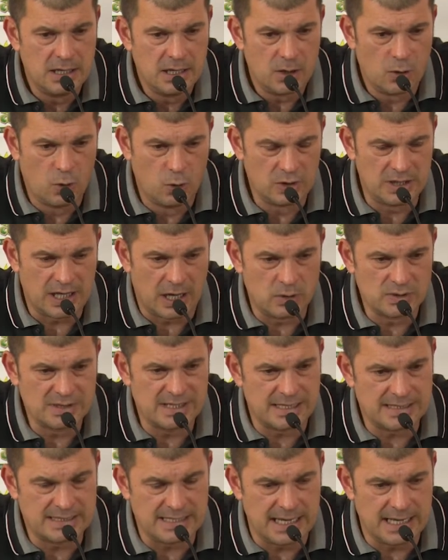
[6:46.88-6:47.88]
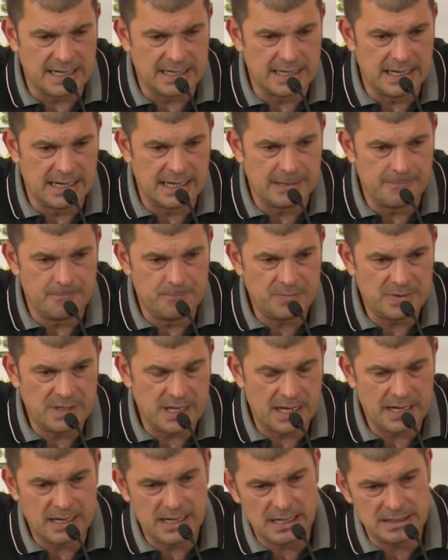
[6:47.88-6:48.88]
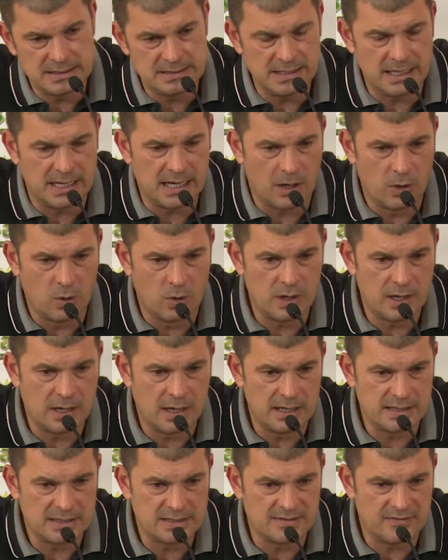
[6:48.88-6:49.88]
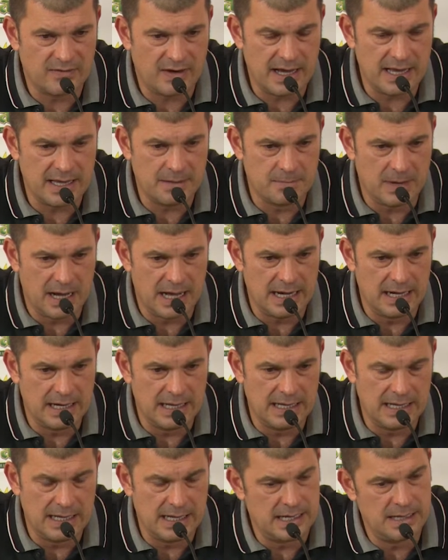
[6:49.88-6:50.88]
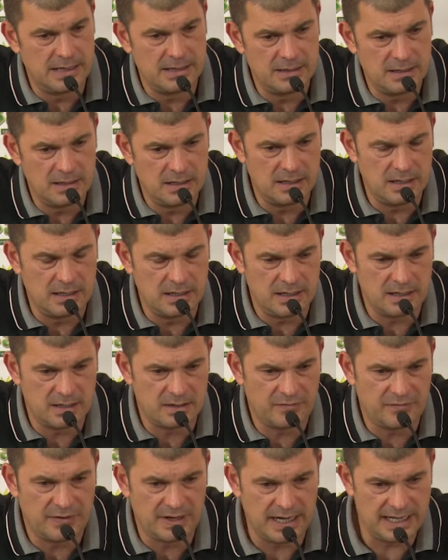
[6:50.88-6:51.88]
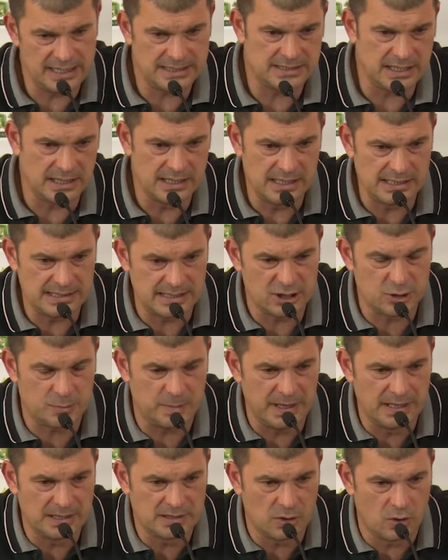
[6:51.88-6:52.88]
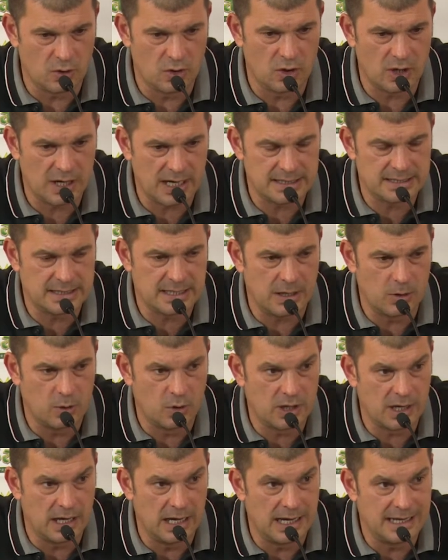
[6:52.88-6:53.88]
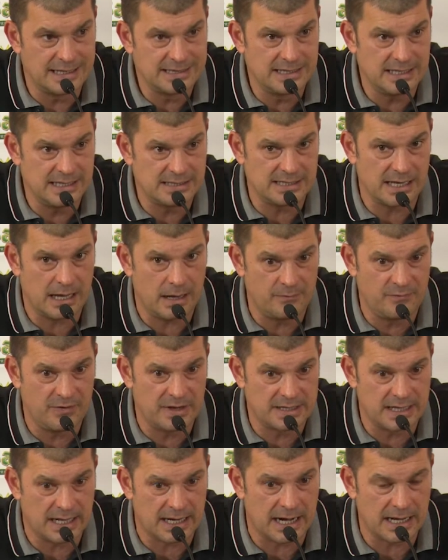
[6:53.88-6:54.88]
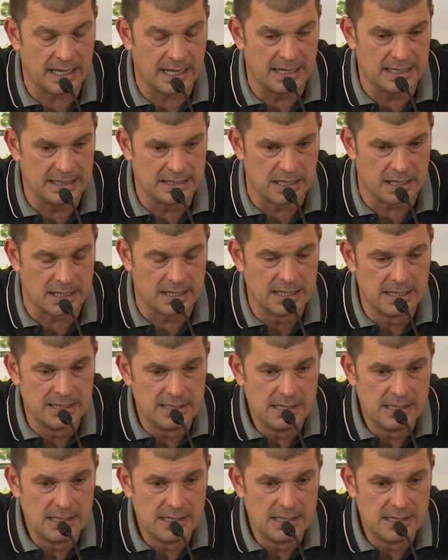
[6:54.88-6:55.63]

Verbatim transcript: gut ausgesehen. Ähm, der hat sich auch äh, zweimal äh, äh, verletzt in diesem Spiel, so hat auch diese Abwehr daran gelitten.